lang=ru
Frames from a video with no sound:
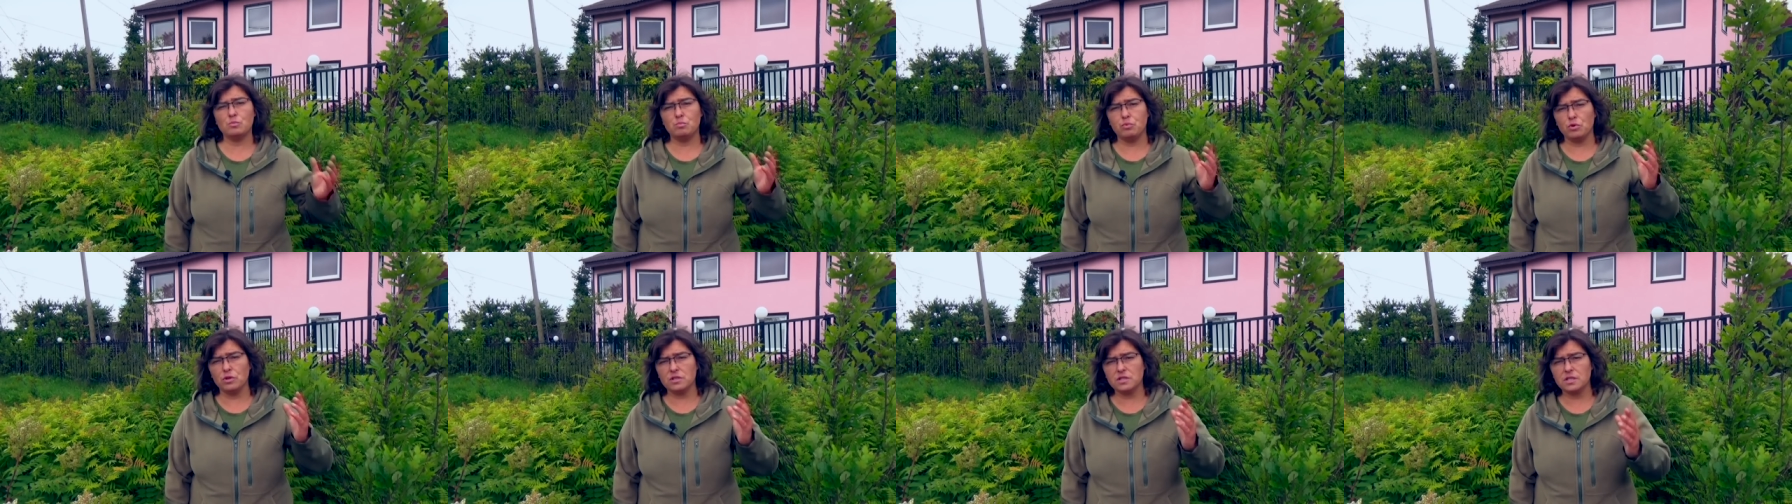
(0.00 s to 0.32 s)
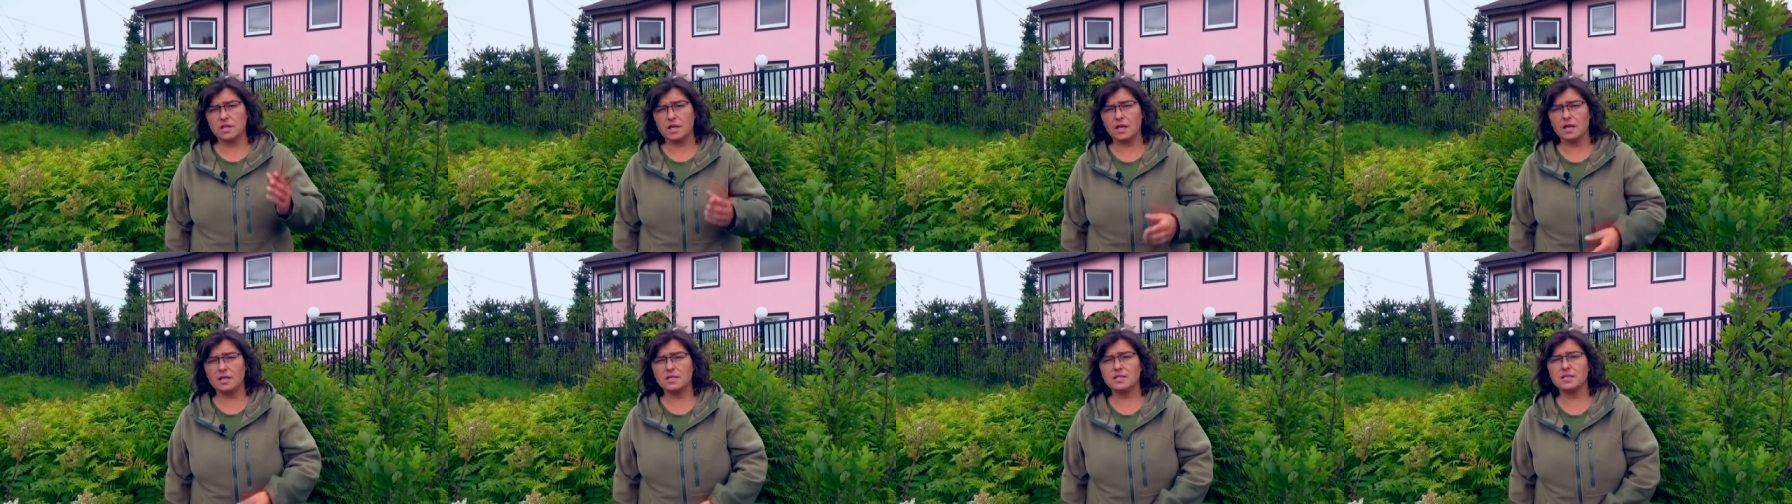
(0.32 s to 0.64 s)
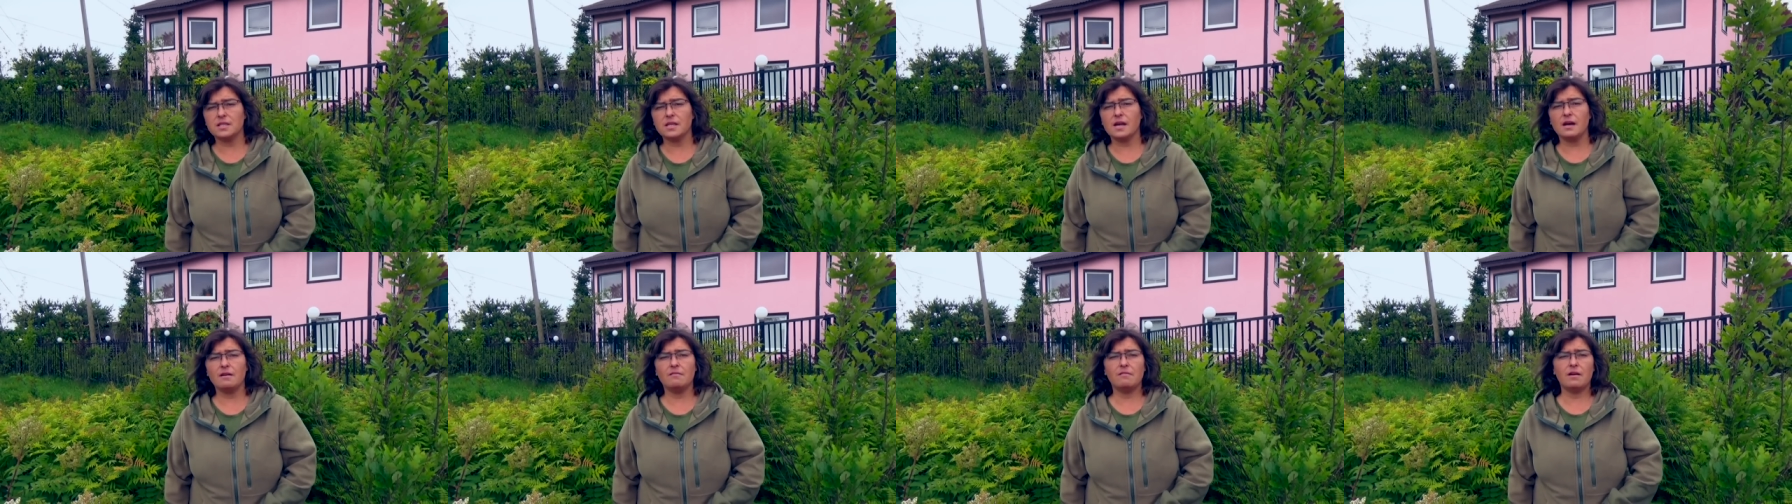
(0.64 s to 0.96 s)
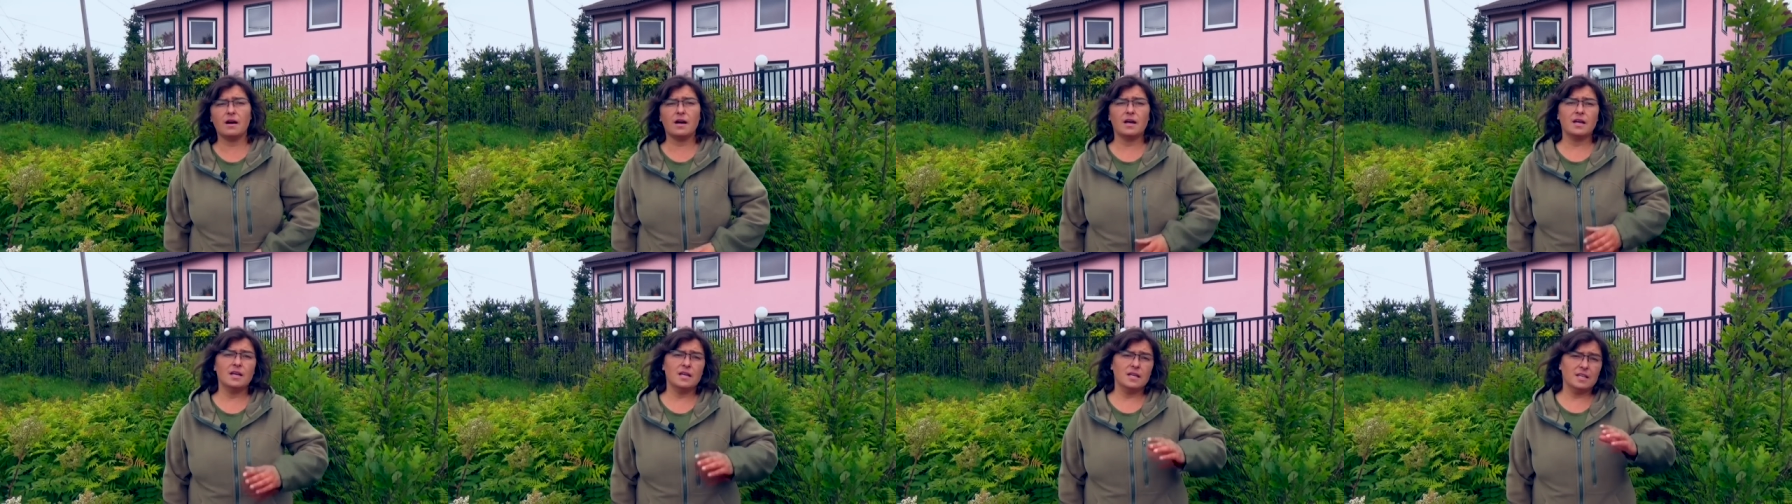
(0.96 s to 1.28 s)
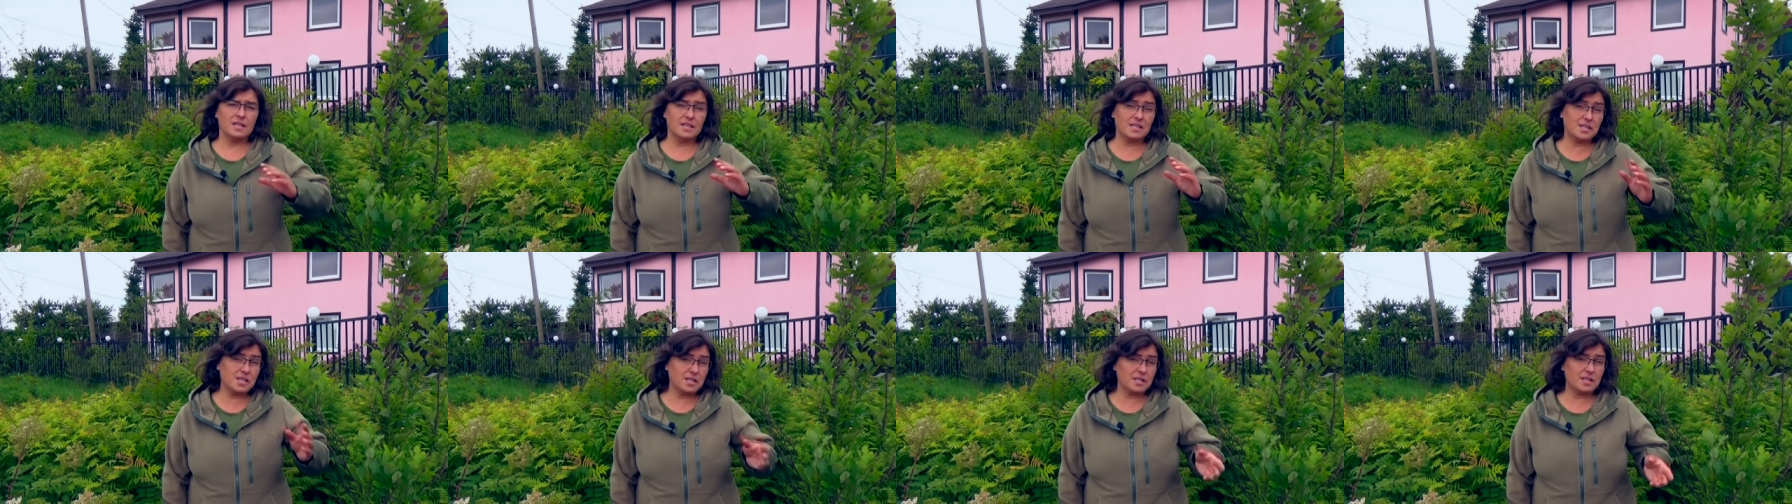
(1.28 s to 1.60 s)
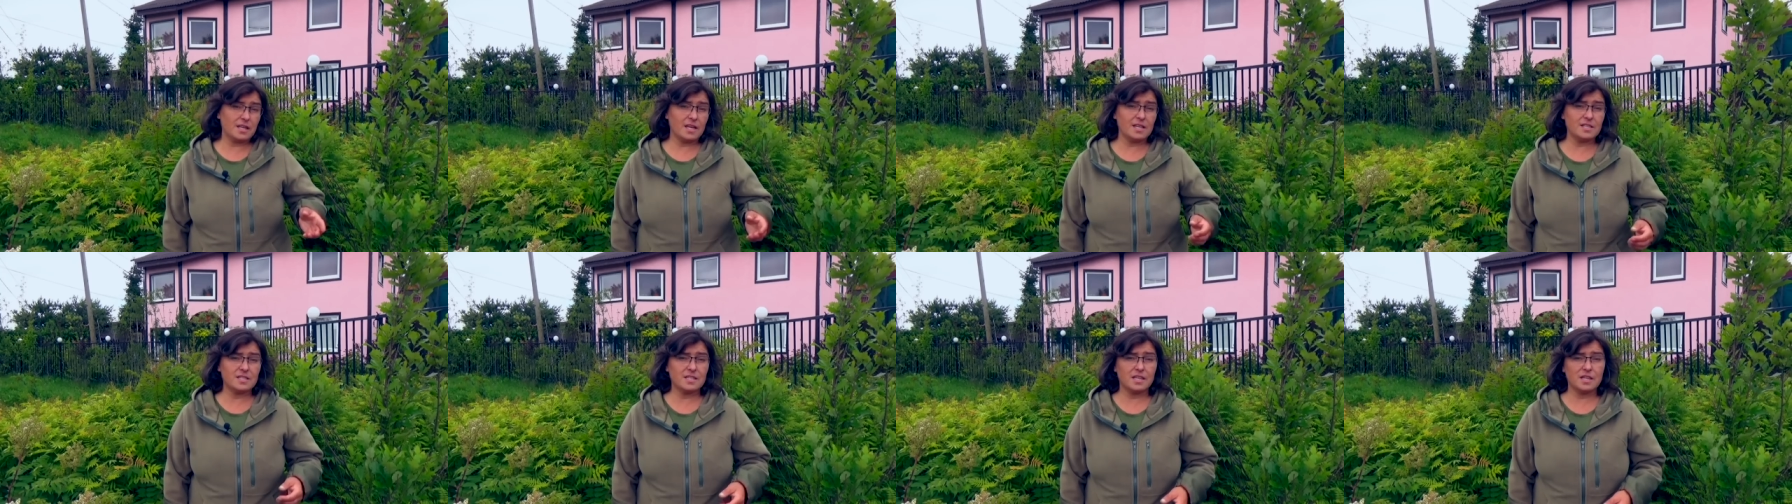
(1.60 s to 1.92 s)
японские острова и
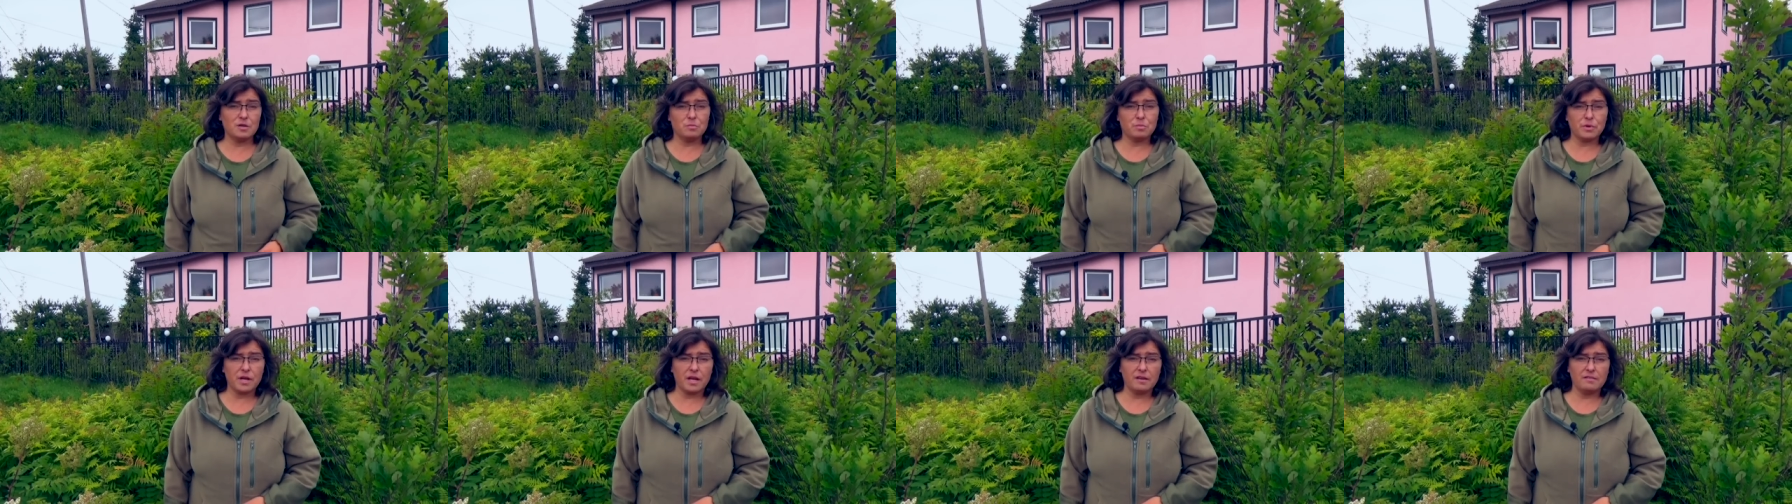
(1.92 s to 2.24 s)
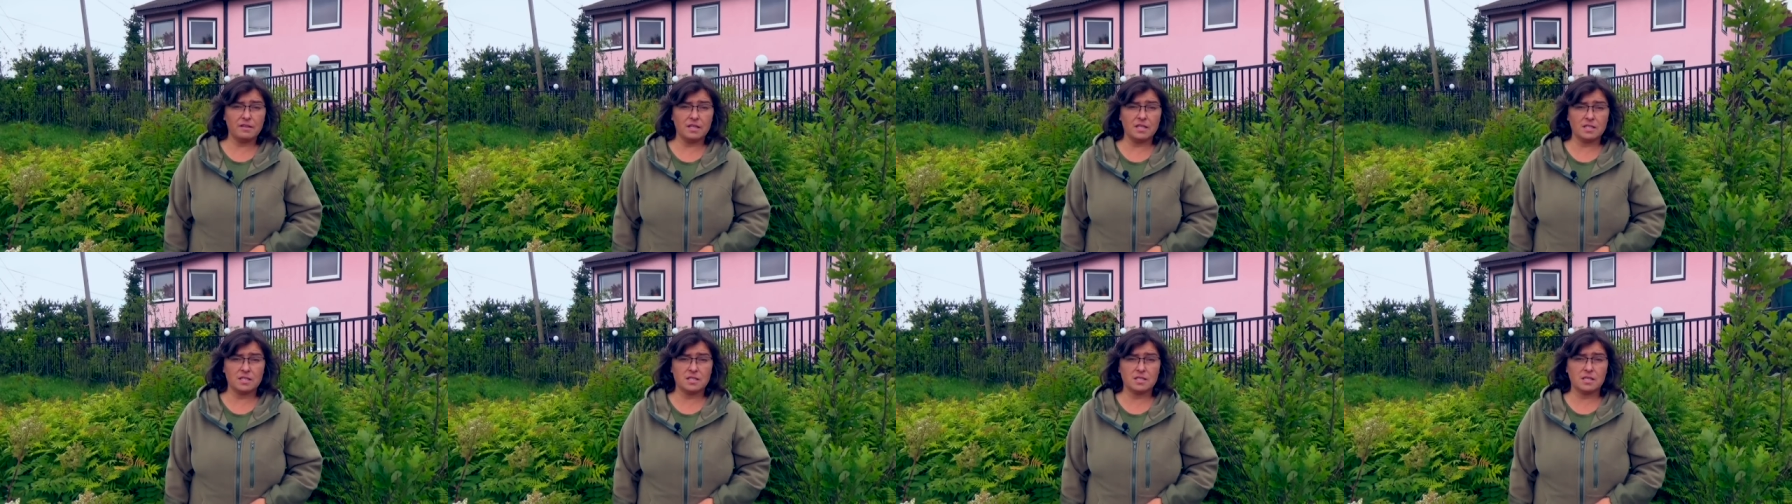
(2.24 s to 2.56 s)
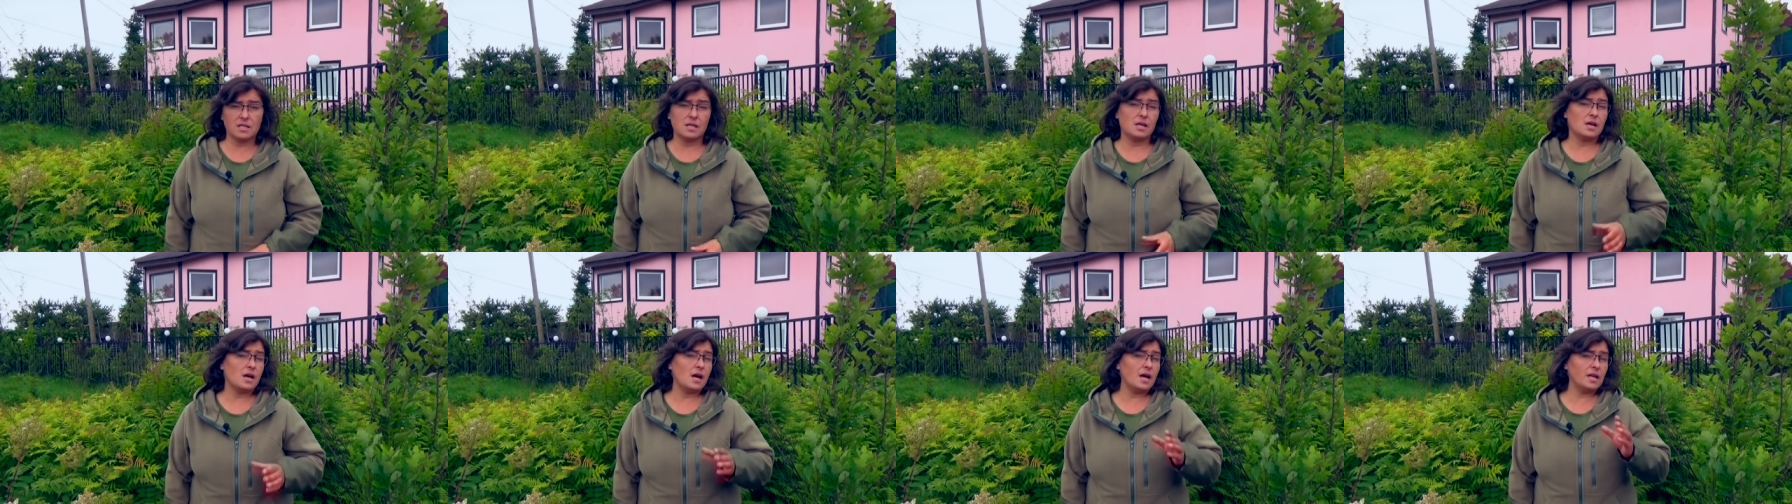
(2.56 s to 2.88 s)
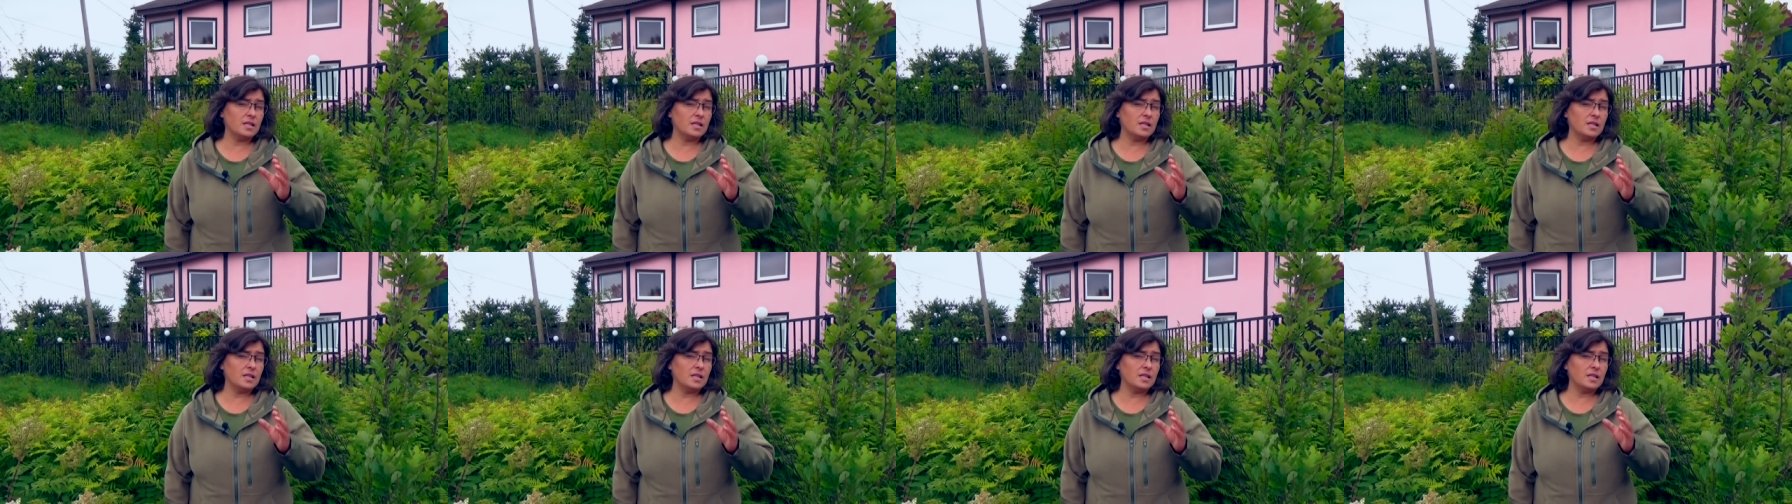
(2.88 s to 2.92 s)
китайские провинции.